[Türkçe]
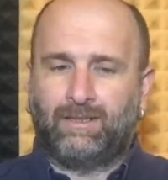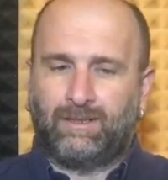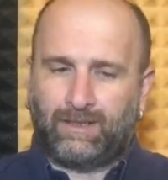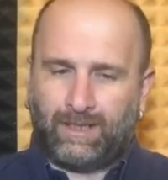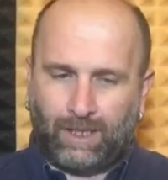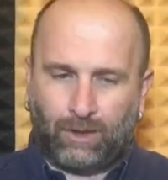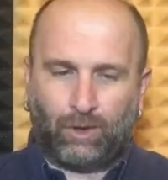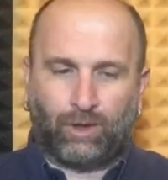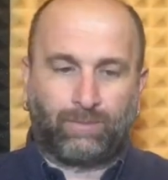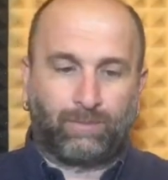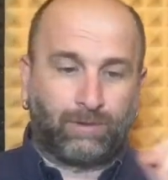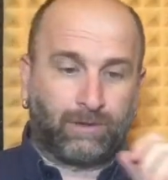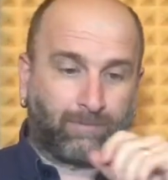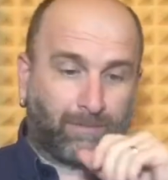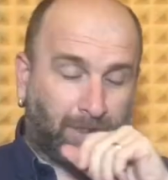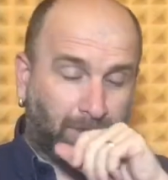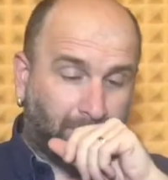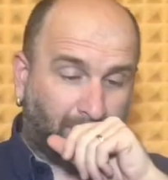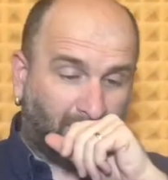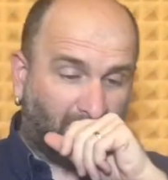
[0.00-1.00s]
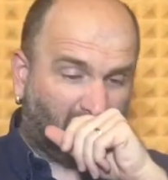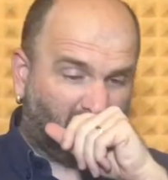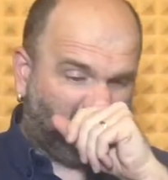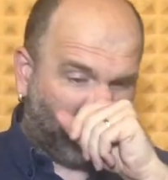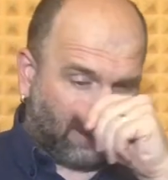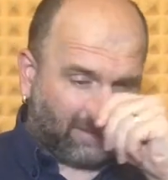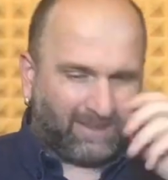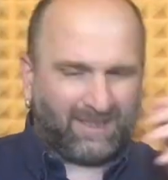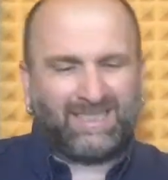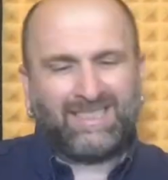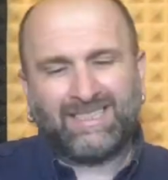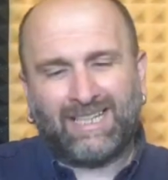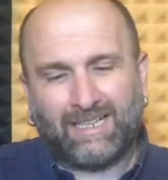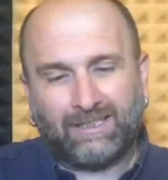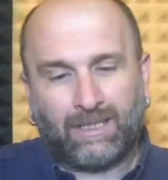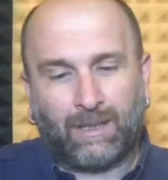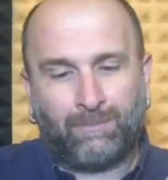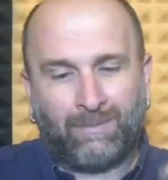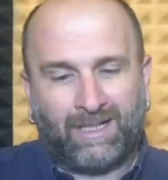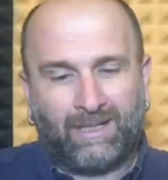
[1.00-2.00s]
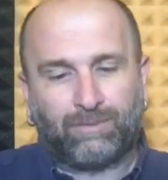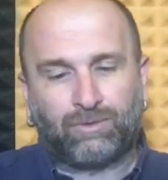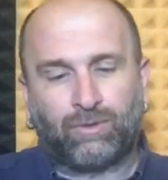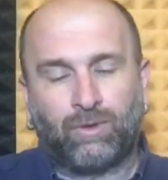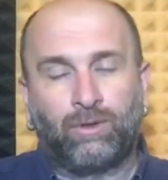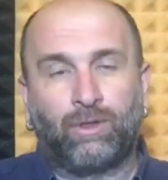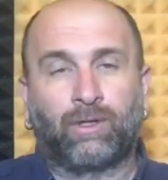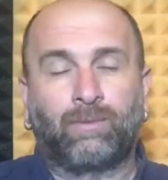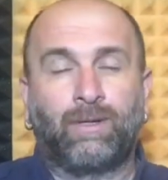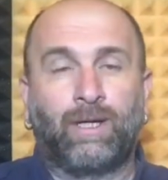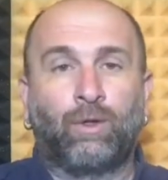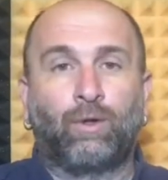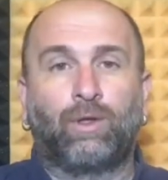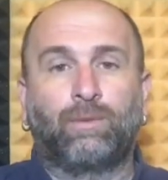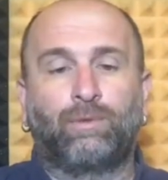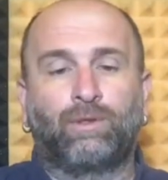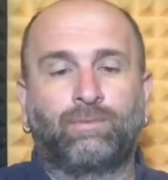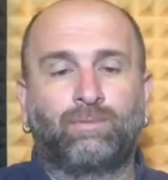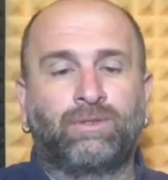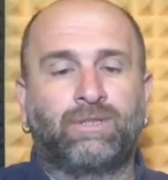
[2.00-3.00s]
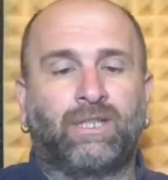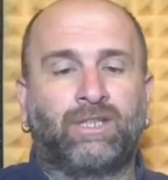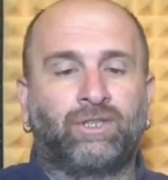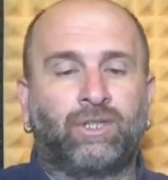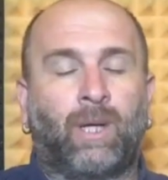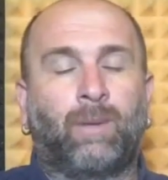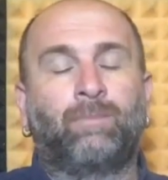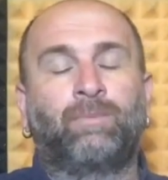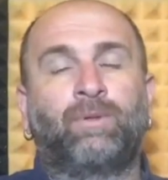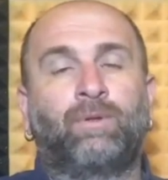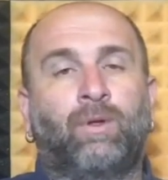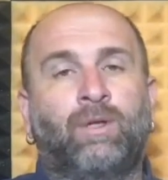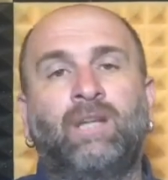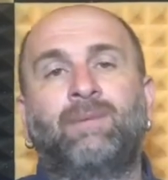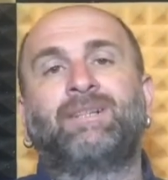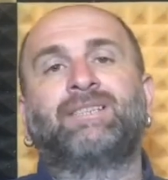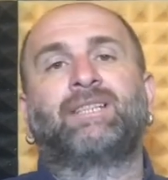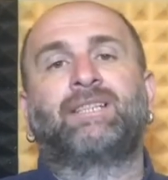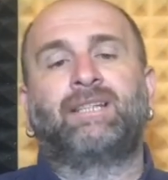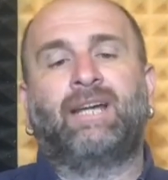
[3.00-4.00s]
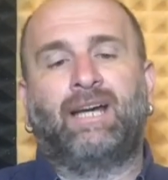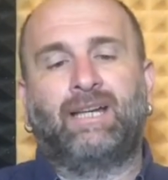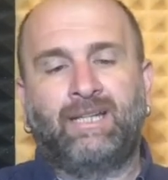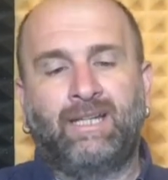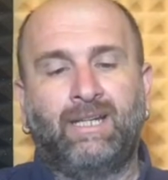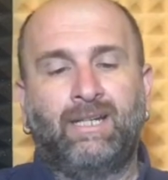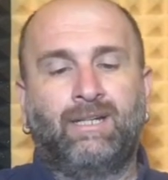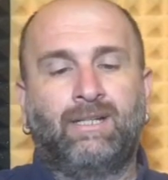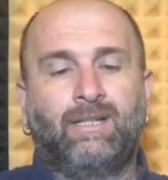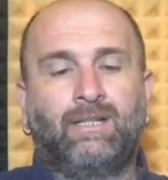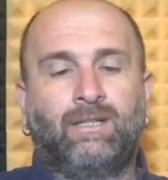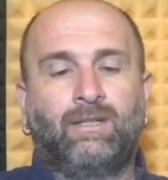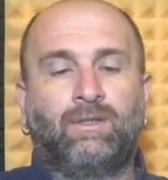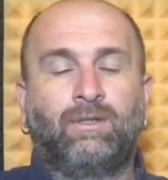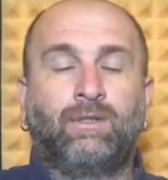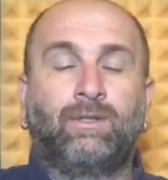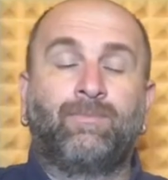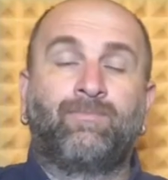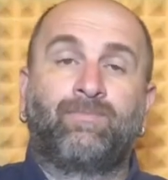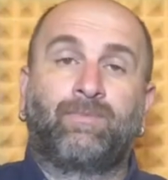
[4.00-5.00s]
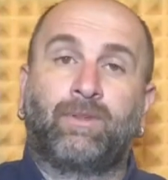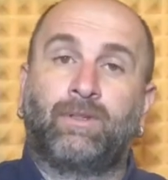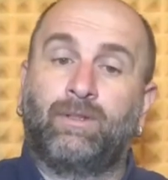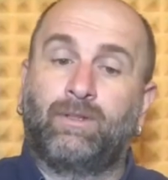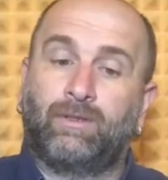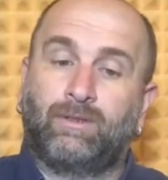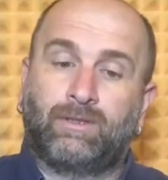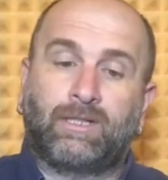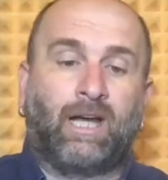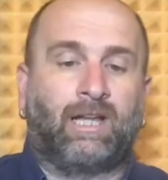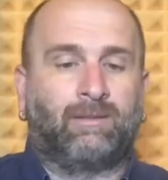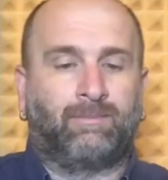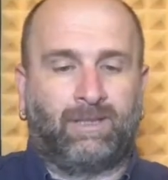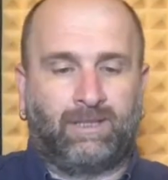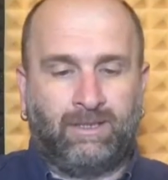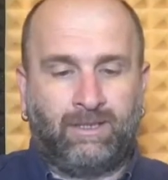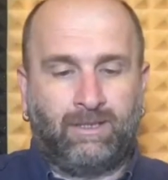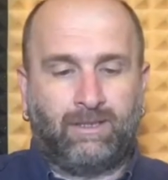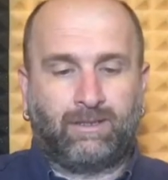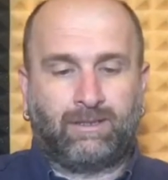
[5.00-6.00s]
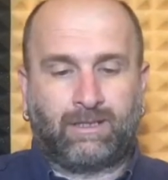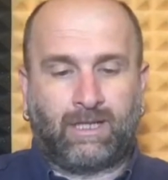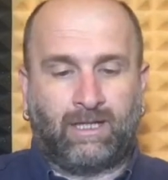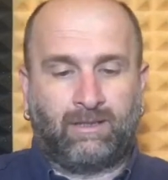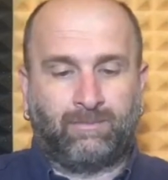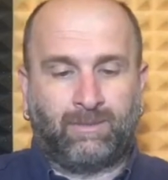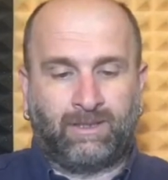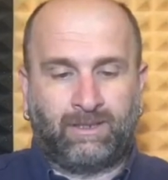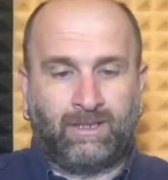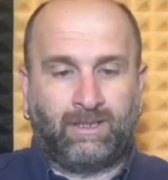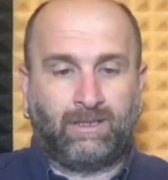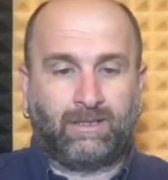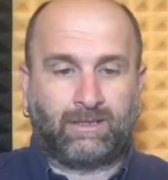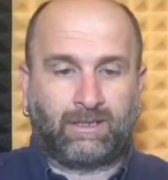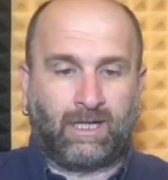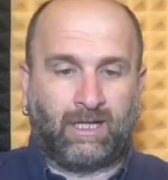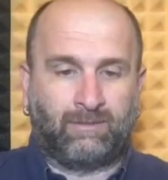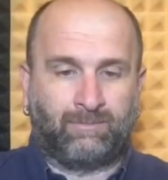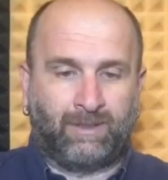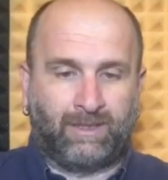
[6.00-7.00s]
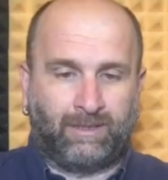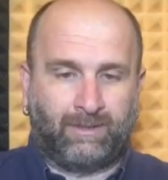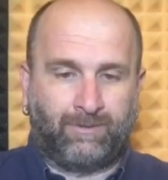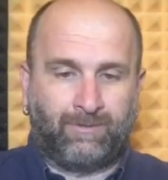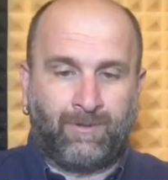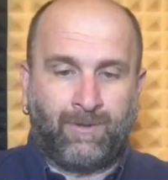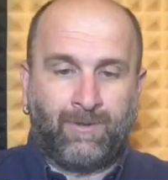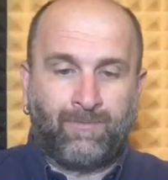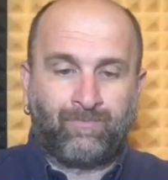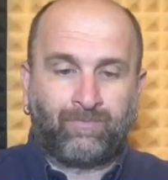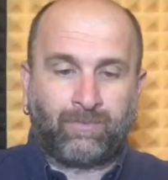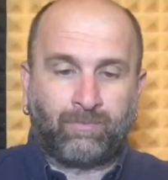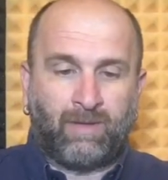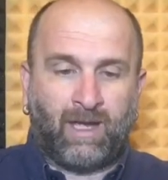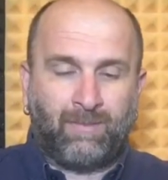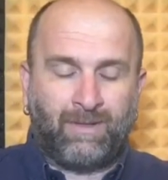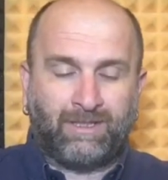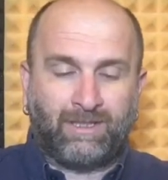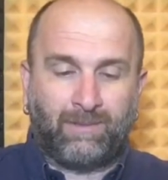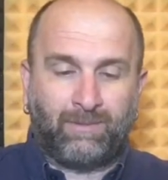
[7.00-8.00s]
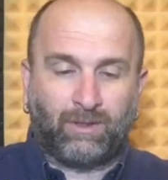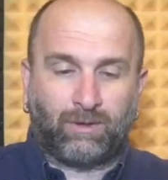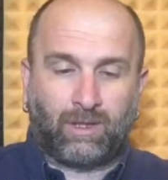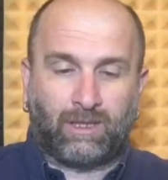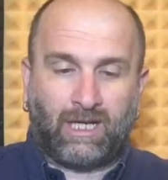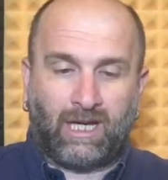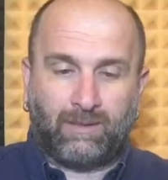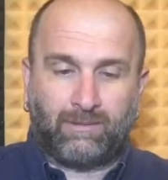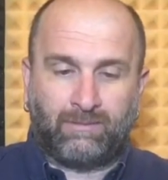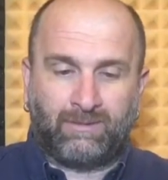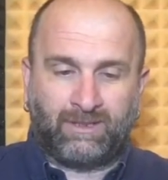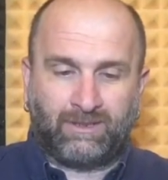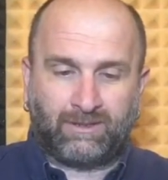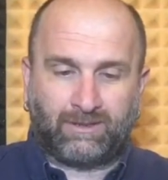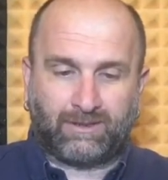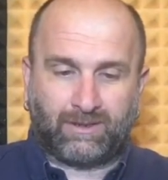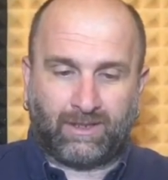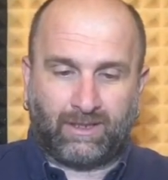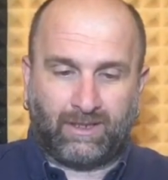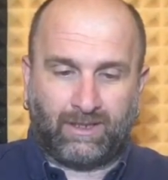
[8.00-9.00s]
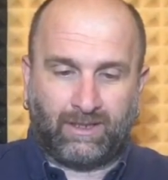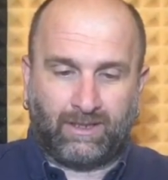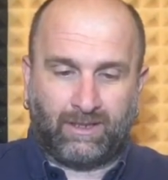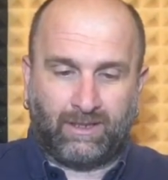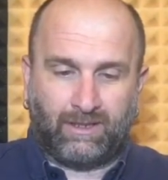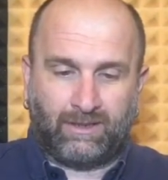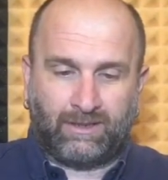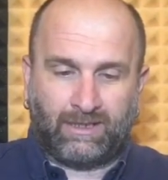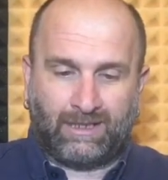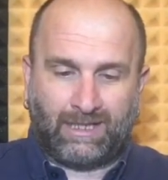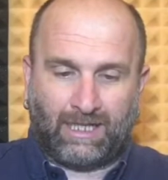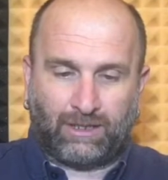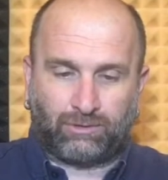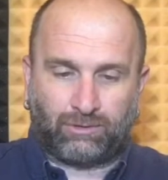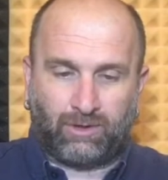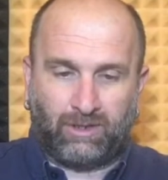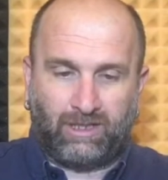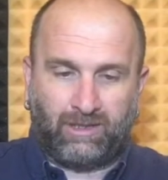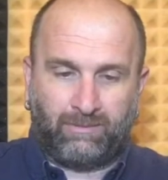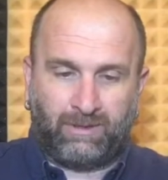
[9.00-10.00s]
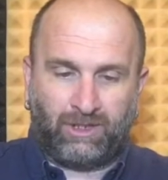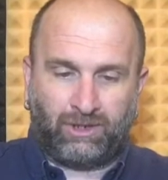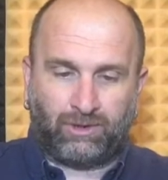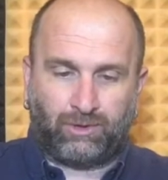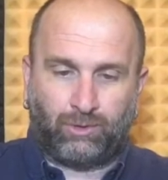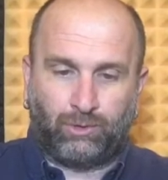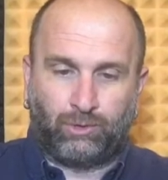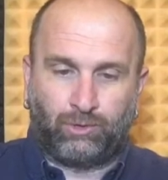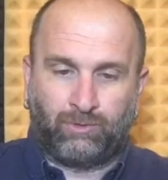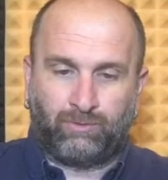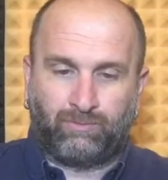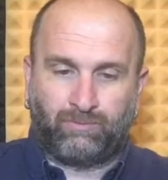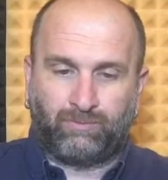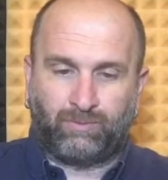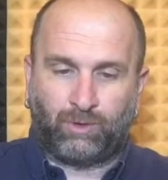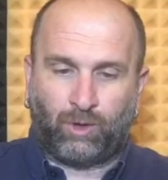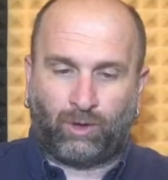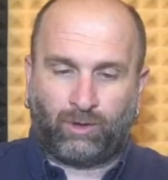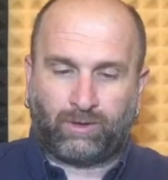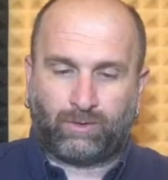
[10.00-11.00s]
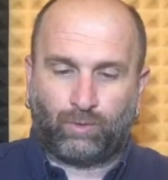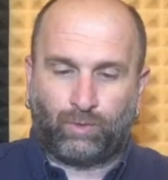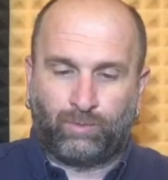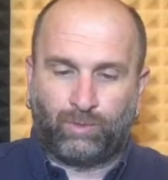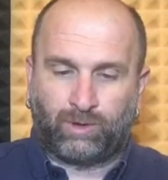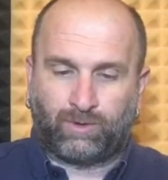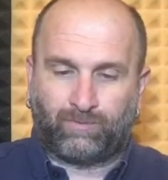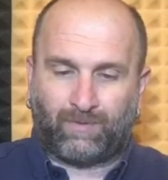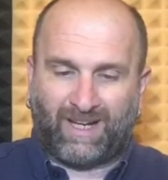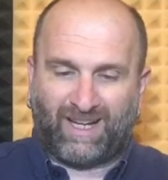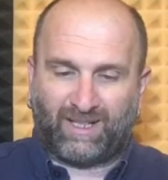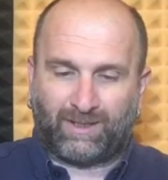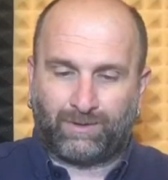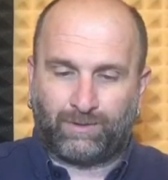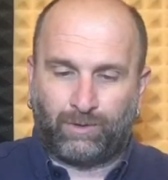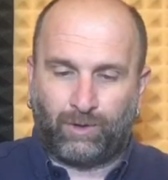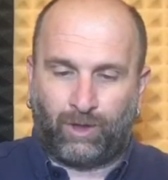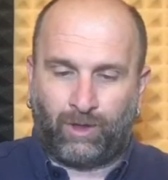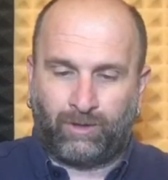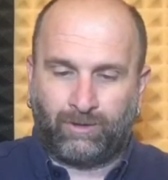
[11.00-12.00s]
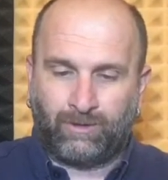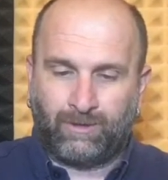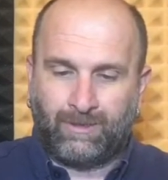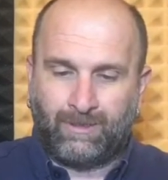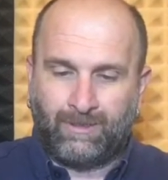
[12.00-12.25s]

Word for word: Erol Bulut başarılı olacaktır. Ki zaten ben hep söylüyorum Erol Bulut bu sene şampiyon olamasa dahi e, kalmalı, kalmalı, kalmalı. Mehmet Demirkol abimiz e, neler söylemiş? Hücum yok, umut var diyor.